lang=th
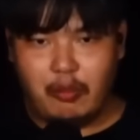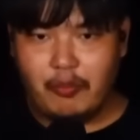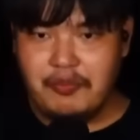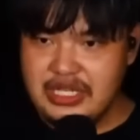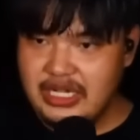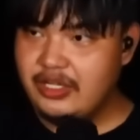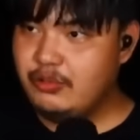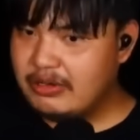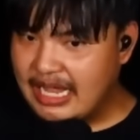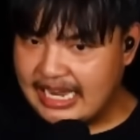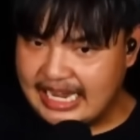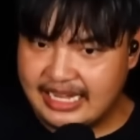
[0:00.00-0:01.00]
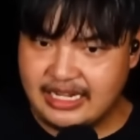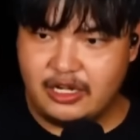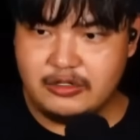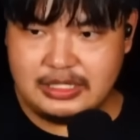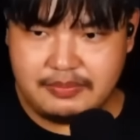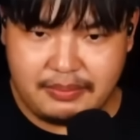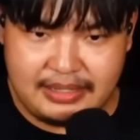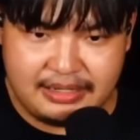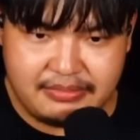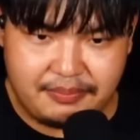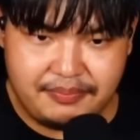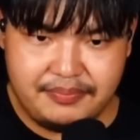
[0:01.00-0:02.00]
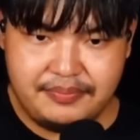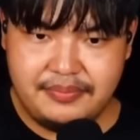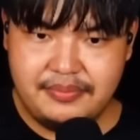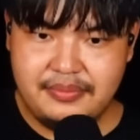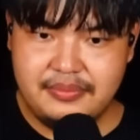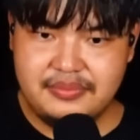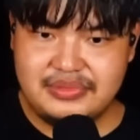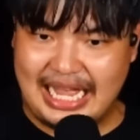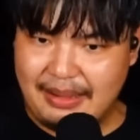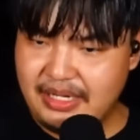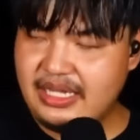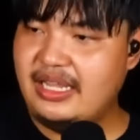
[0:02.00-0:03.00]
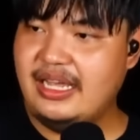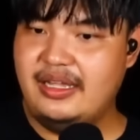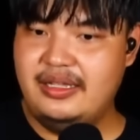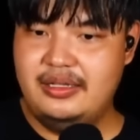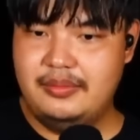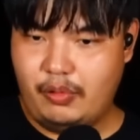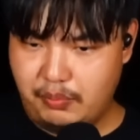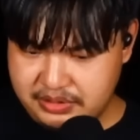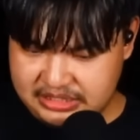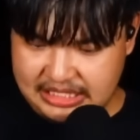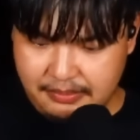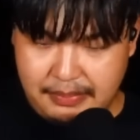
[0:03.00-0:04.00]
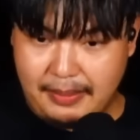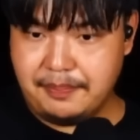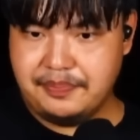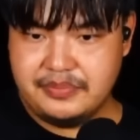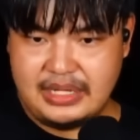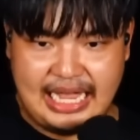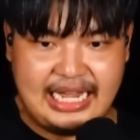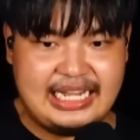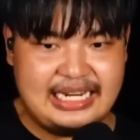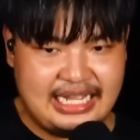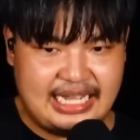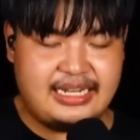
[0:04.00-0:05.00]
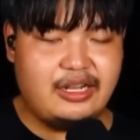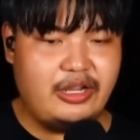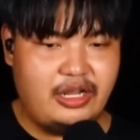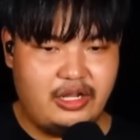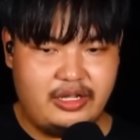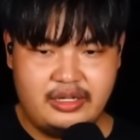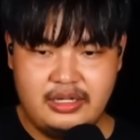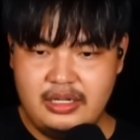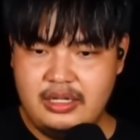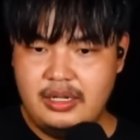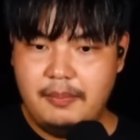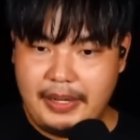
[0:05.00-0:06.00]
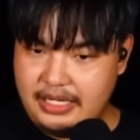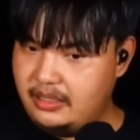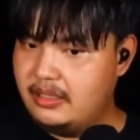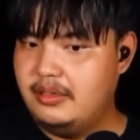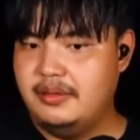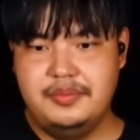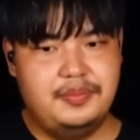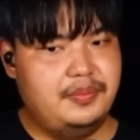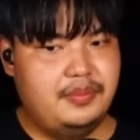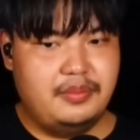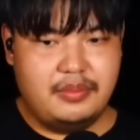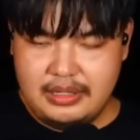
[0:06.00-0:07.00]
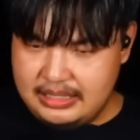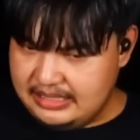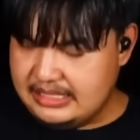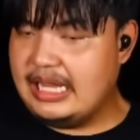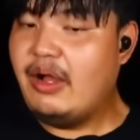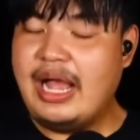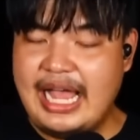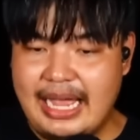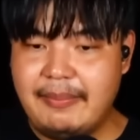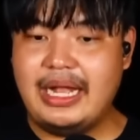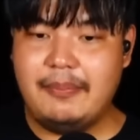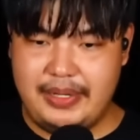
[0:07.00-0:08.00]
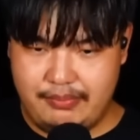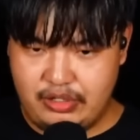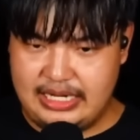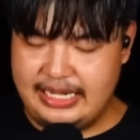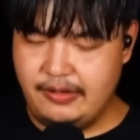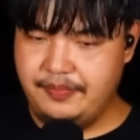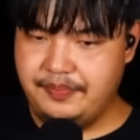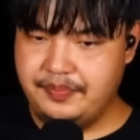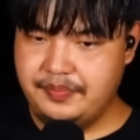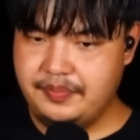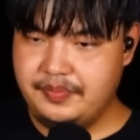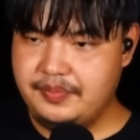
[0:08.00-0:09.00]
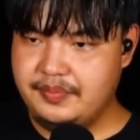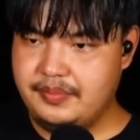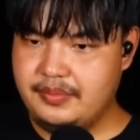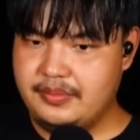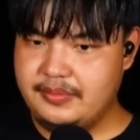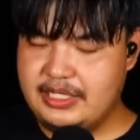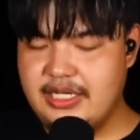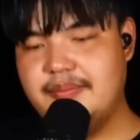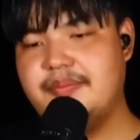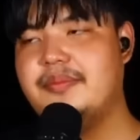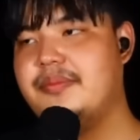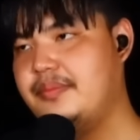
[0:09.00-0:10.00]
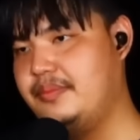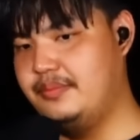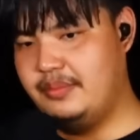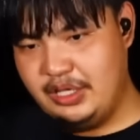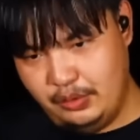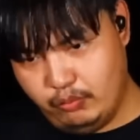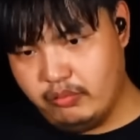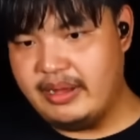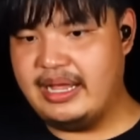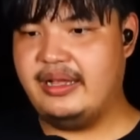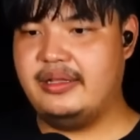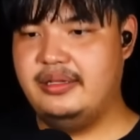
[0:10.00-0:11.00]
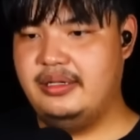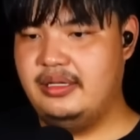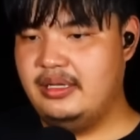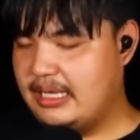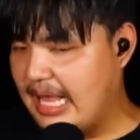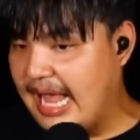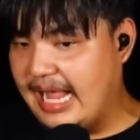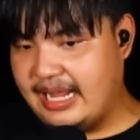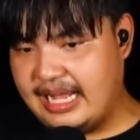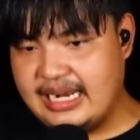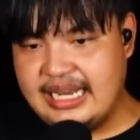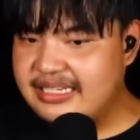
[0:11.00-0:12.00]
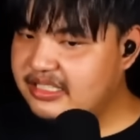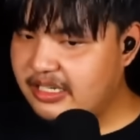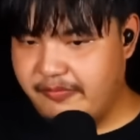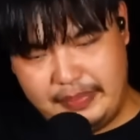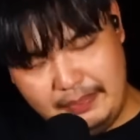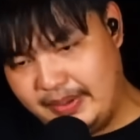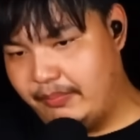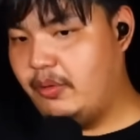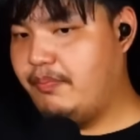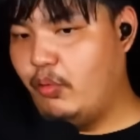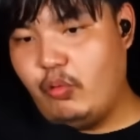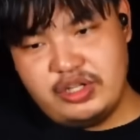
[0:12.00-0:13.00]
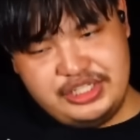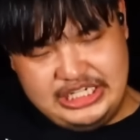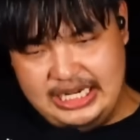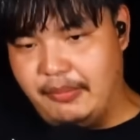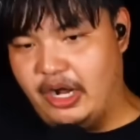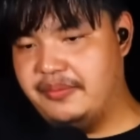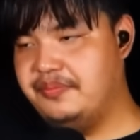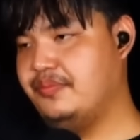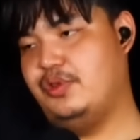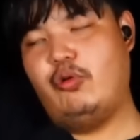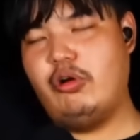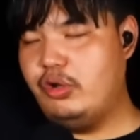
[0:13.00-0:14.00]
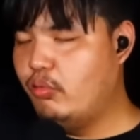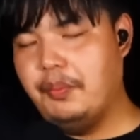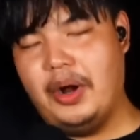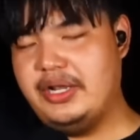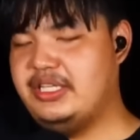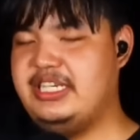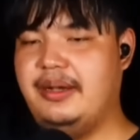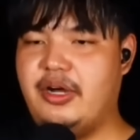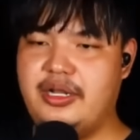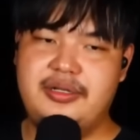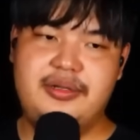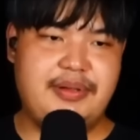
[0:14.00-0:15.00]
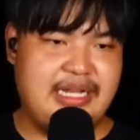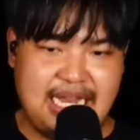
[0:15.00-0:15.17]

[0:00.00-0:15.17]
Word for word: แล้วผมยืนอยู่หน้าร้านเขาสักประมาณแบบสามนาทีอ่ะ ผมเซิร์ชแมปหาร้านอาหารอร่อยอร่อยปิดแล้วห้างแม่งก็ปิดหมดแล้วคือหิวมาก อาหารข้างทางสตรีทแม่งปิดหมดทุกคนเชียร์บอลทุกคนดูบอลเชียร์บอล